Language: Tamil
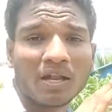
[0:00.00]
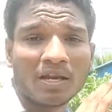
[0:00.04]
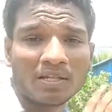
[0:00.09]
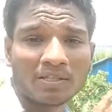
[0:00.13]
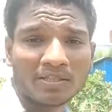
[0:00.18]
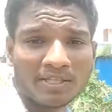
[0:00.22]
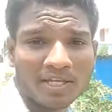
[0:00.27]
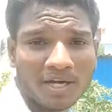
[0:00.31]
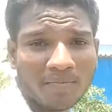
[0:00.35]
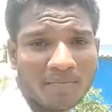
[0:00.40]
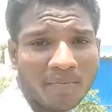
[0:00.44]

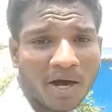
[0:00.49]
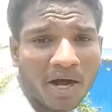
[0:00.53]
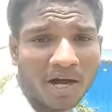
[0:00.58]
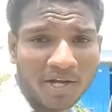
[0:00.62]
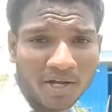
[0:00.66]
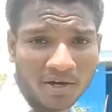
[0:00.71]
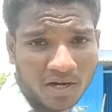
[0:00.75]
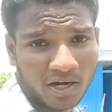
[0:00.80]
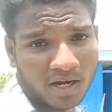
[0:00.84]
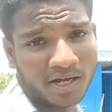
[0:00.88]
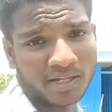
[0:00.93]
லித்தியம்
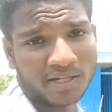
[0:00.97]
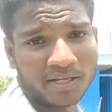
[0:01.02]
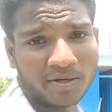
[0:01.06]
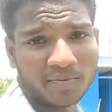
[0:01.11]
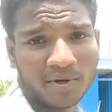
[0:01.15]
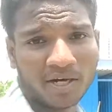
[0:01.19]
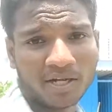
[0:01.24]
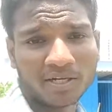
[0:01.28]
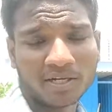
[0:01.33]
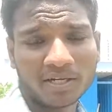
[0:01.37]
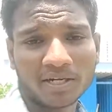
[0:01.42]
அயனில்
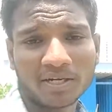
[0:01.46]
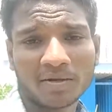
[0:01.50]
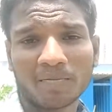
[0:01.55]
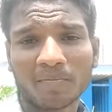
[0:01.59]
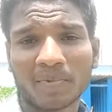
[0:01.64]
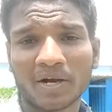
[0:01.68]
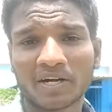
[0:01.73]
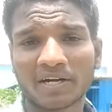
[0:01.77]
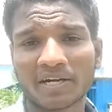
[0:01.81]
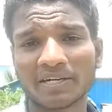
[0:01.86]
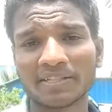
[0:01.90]
அதிகமாக இருக்குது
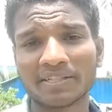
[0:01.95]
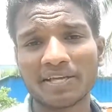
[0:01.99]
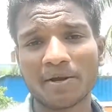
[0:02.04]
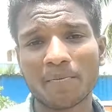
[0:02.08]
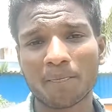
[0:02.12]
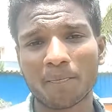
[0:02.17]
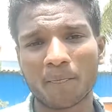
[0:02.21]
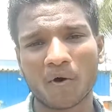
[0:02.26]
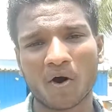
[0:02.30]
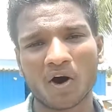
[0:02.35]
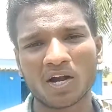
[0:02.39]
பட்
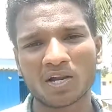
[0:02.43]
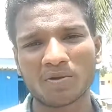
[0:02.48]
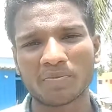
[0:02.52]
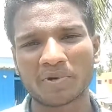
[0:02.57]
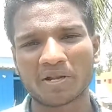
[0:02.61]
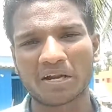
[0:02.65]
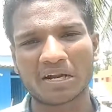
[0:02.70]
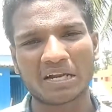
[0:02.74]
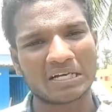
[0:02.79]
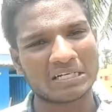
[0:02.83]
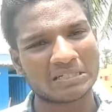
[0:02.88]
லித்தியம்
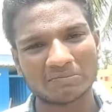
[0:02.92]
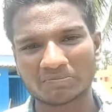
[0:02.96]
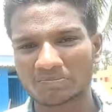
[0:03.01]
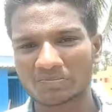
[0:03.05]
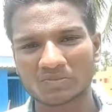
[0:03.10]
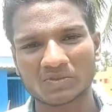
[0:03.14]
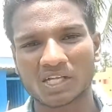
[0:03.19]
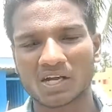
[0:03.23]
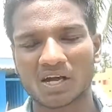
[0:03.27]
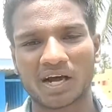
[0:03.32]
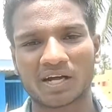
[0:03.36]
பாலிமரில்
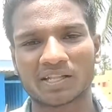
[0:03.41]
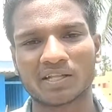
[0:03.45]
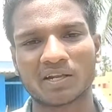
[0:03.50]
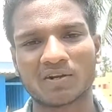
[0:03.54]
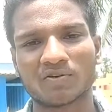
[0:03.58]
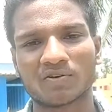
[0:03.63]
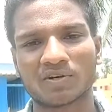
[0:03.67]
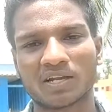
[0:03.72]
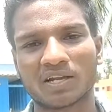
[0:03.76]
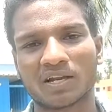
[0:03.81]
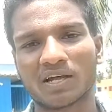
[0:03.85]

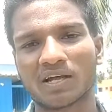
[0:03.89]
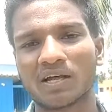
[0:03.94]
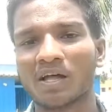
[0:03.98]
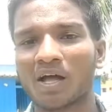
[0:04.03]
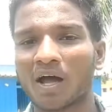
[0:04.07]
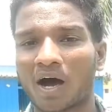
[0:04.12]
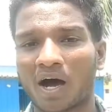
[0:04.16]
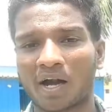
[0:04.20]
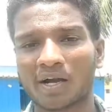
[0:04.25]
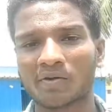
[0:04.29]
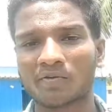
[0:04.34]
அந்தளவுக்கு இல்லை
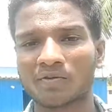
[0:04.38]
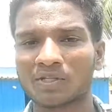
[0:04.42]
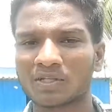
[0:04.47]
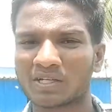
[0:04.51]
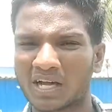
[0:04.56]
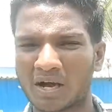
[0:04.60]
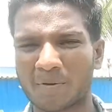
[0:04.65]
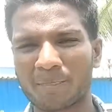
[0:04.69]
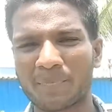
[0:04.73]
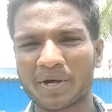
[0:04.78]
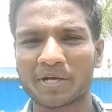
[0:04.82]
ஆனால்
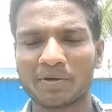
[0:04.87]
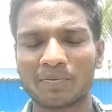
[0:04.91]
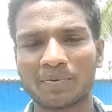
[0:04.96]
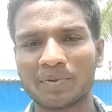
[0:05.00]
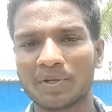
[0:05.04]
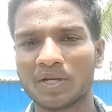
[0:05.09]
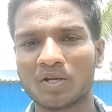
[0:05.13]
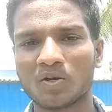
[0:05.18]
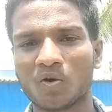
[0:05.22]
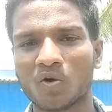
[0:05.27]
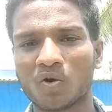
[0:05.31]
வந்து
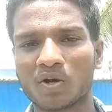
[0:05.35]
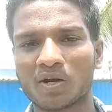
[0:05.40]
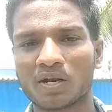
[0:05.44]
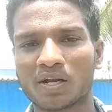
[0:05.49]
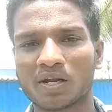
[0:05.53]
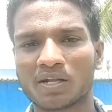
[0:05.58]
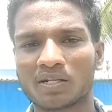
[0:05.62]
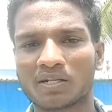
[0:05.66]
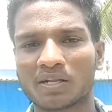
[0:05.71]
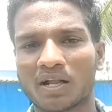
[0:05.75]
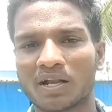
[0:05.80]
கம்பேரிட்டிவ்லி
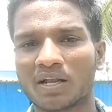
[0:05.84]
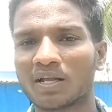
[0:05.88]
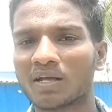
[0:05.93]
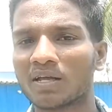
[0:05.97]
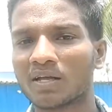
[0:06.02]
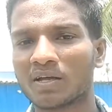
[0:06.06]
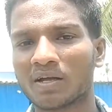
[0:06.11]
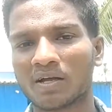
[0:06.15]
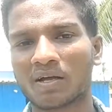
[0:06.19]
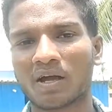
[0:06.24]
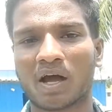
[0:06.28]
லோன்றதுனால
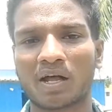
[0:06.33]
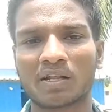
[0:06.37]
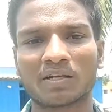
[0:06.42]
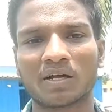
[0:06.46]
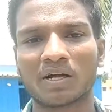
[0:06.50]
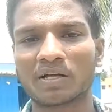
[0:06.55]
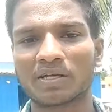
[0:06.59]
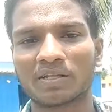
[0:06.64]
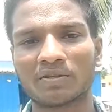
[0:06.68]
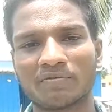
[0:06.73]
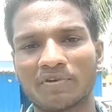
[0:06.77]

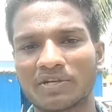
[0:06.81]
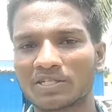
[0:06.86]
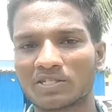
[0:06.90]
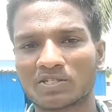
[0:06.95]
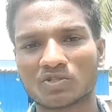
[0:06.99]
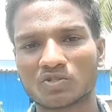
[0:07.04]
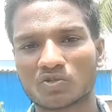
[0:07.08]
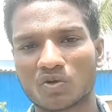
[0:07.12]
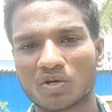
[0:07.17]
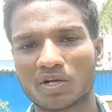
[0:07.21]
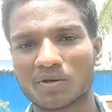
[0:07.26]
அதுக்காக இது
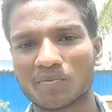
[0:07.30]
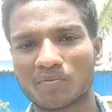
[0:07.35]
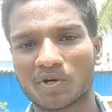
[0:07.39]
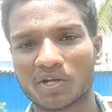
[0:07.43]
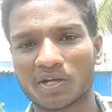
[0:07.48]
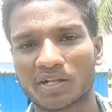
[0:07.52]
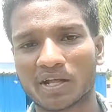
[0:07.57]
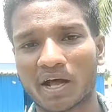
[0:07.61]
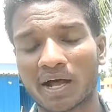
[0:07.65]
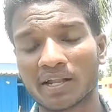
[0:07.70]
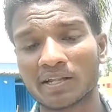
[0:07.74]
வேஸ்ட்டு சொல்லிடுவோம்
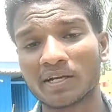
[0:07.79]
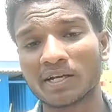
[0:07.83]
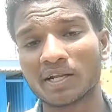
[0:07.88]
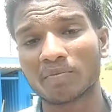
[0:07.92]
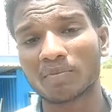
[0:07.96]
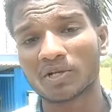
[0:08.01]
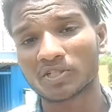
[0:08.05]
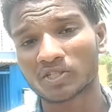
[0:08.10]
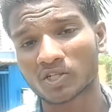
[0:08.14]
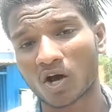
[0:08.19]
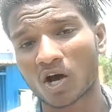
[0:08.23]
அதே
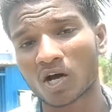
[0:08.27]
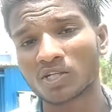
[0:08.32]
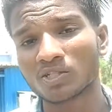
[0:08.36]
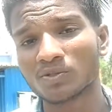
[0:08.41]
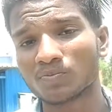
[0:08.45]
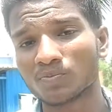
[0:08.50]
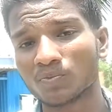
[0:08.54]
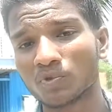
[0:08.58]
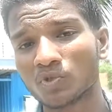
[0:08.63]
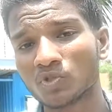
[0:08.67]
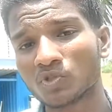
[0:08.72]
டைமில்
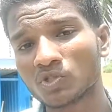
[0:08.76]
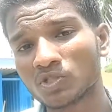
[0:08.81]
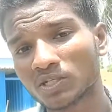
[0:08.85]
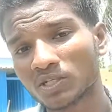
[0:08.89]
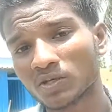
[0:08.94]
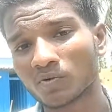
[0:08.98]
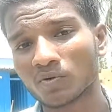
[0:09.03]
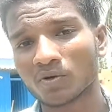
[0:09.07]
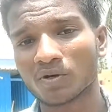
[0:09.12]
சார்ஜ் பூஸ்ட்